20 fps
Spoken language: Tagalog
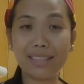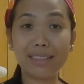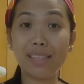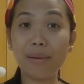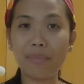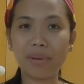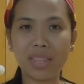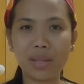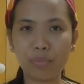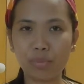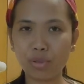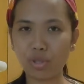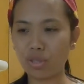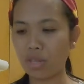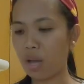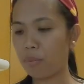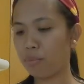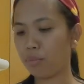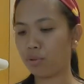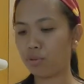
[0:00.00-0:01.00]
Hindi
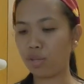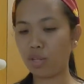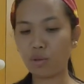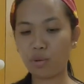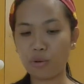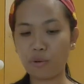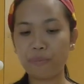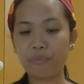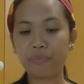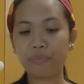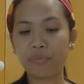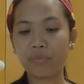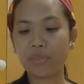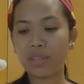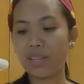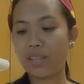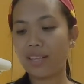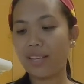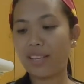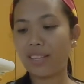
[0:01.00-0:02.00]
matapos-tapos. Ito,
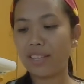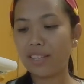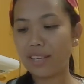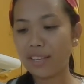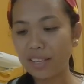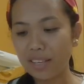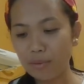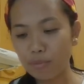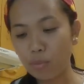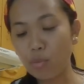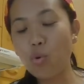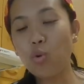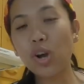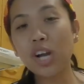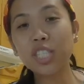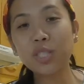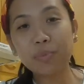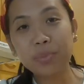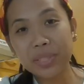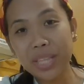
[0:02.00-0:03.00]

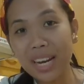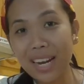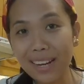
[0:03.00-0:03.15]
bukas